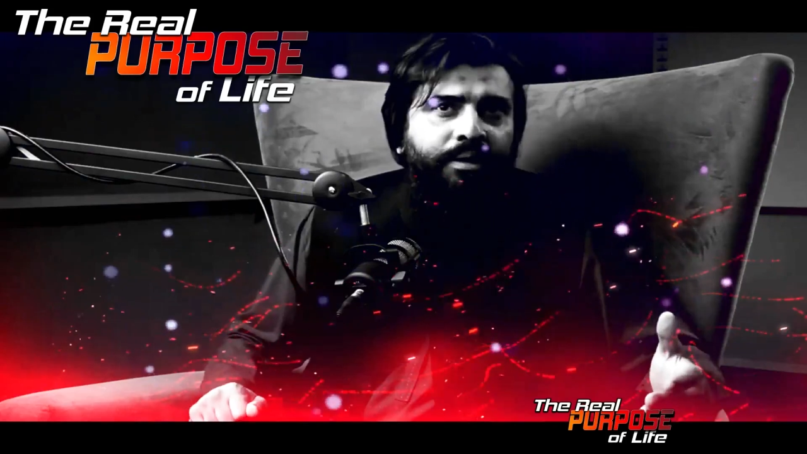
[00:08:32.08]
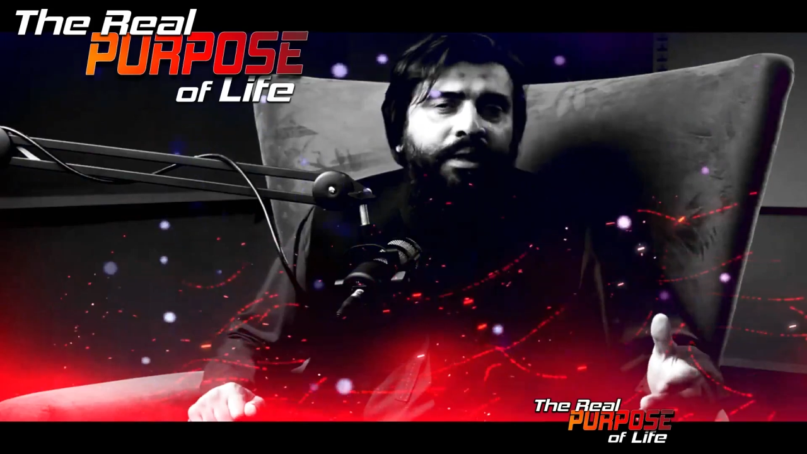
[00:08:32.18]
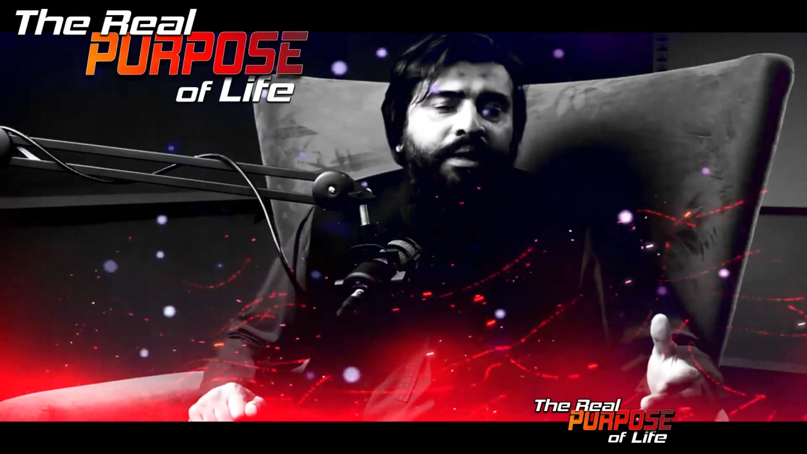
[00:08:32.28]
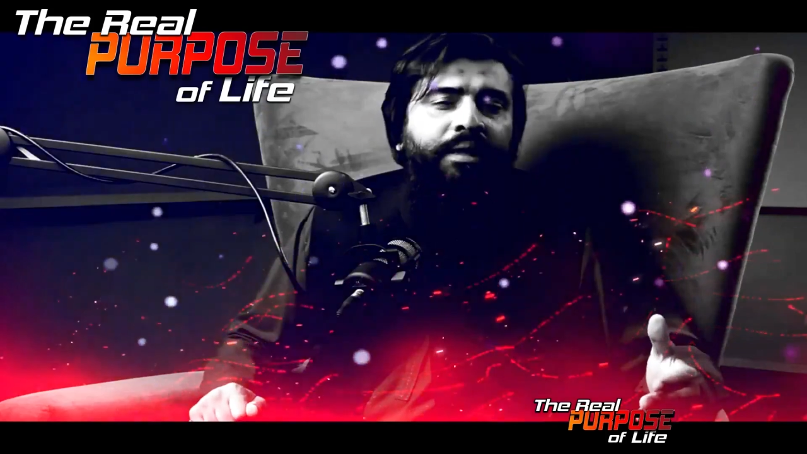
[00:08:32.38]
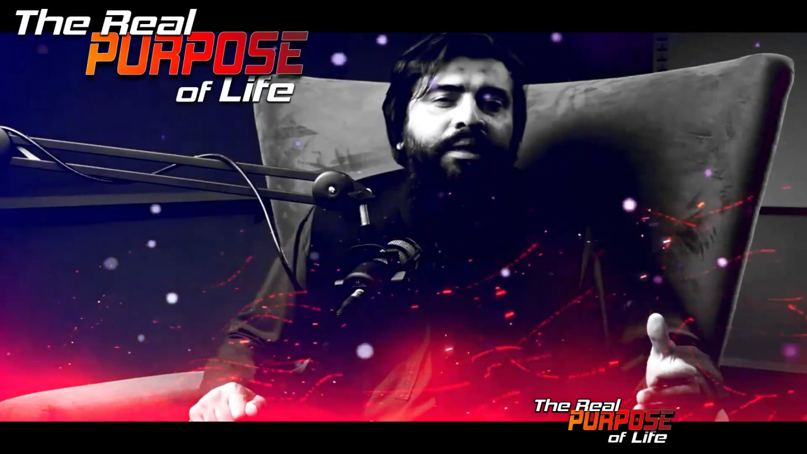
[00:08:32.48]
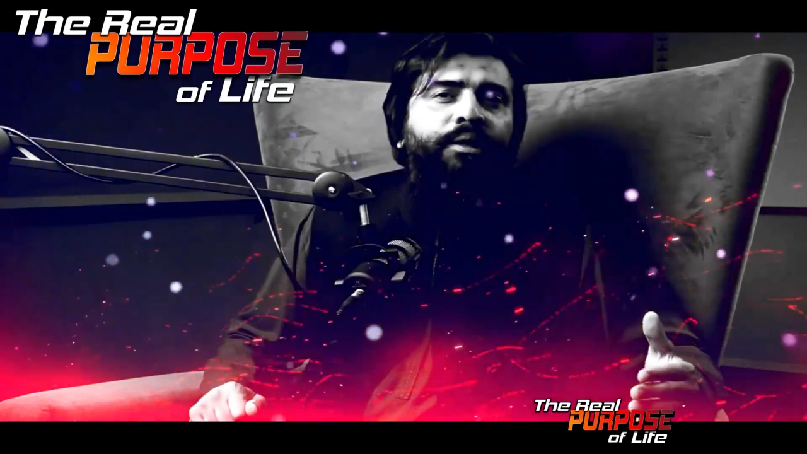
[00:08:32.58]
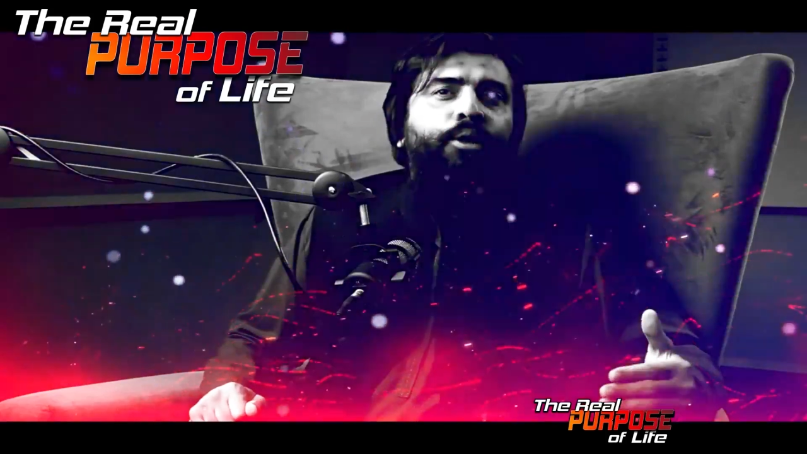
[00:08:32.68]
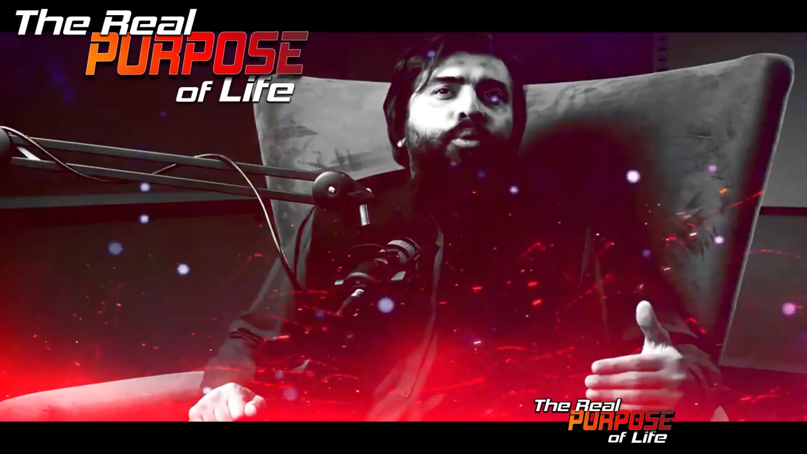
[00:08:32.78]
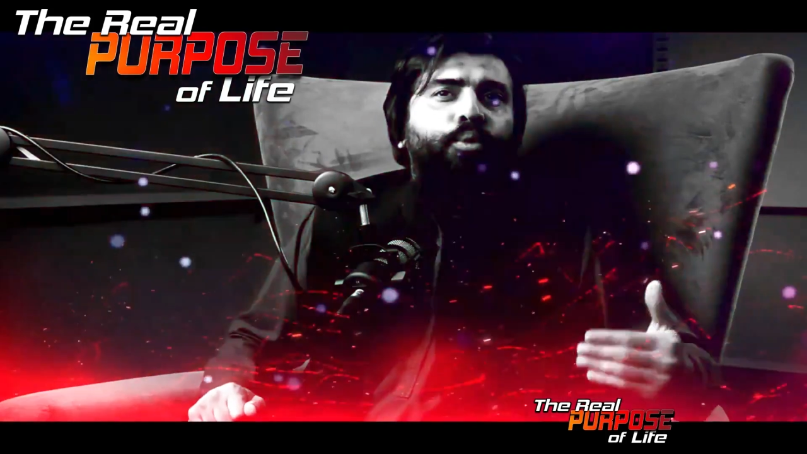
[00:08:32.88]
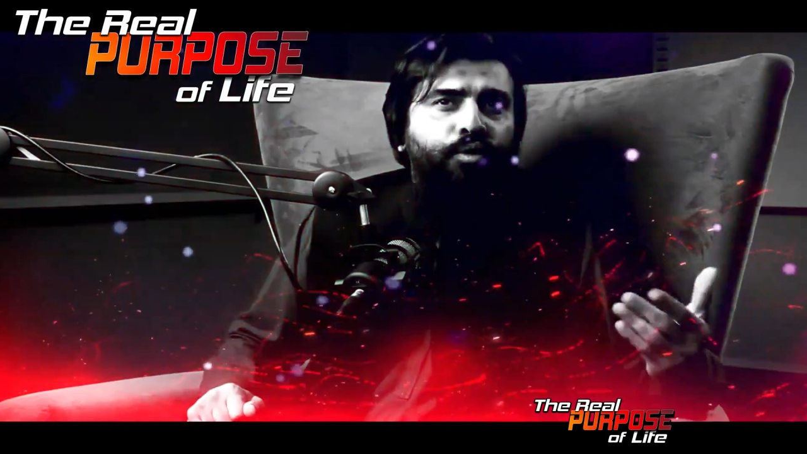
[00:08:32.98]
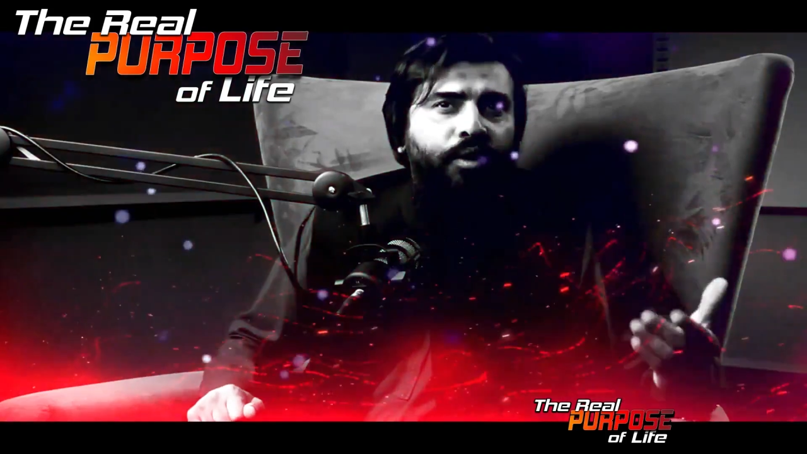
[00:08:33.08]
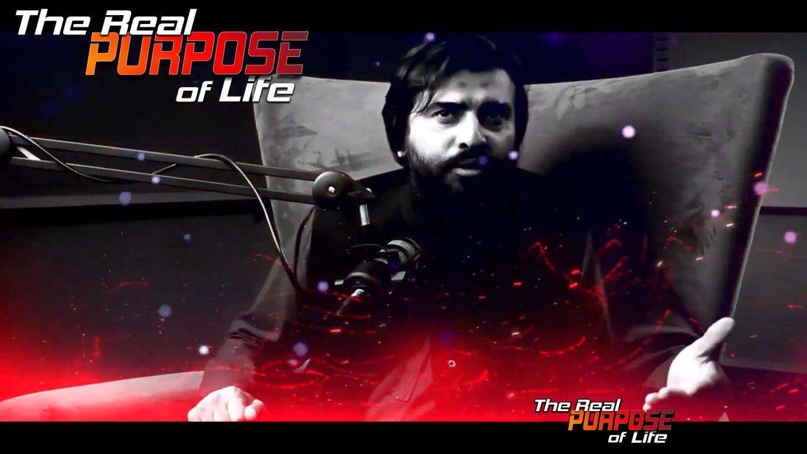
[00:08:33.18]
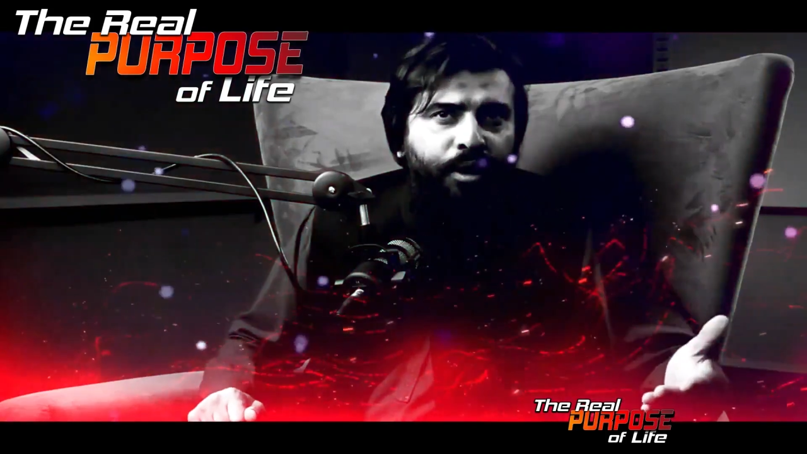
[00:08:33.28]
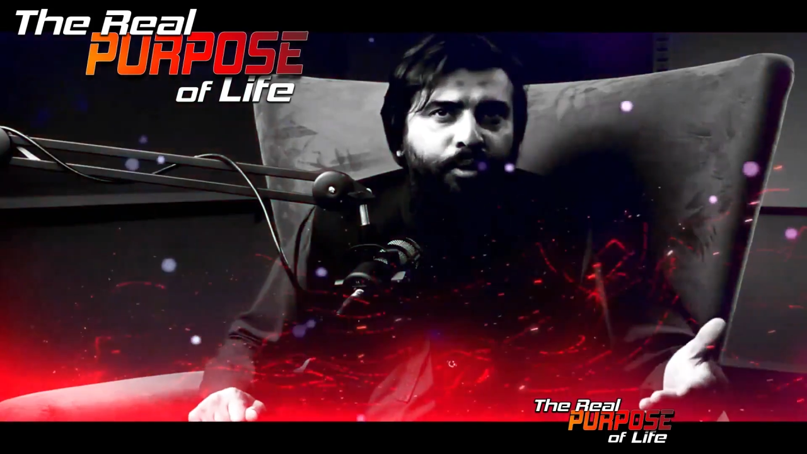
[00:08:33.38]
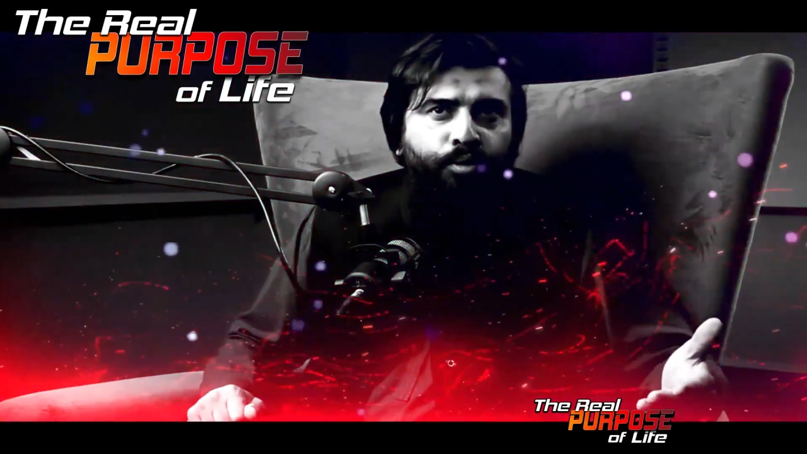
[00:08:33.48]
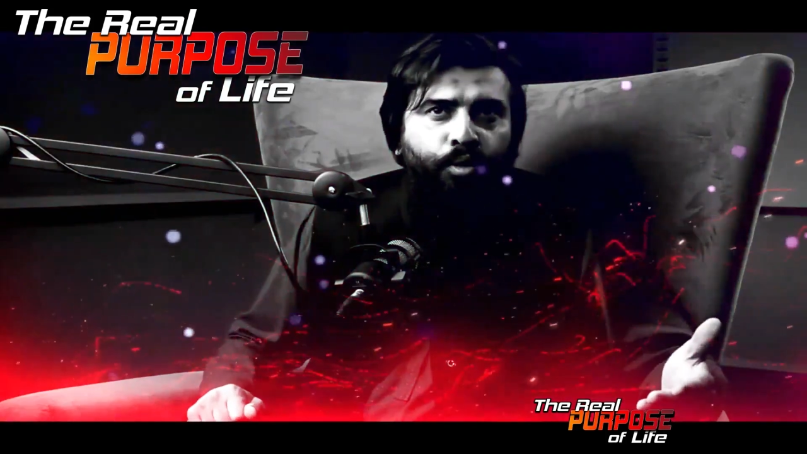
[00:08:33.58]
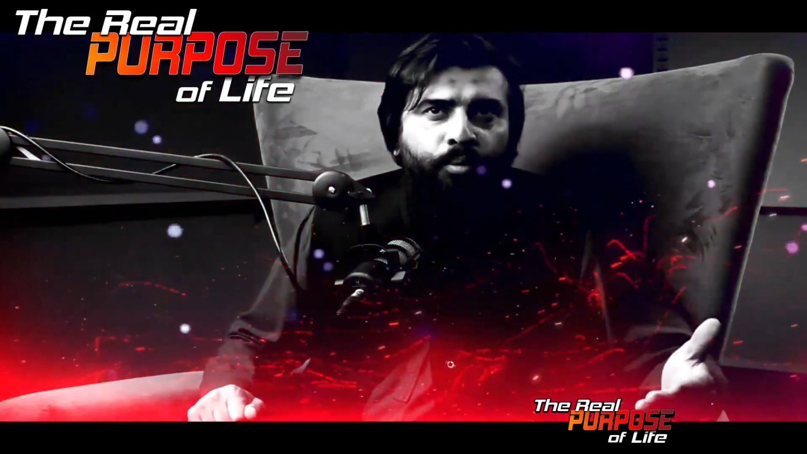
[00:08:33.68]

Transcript: आता है कि हो सकता है कोई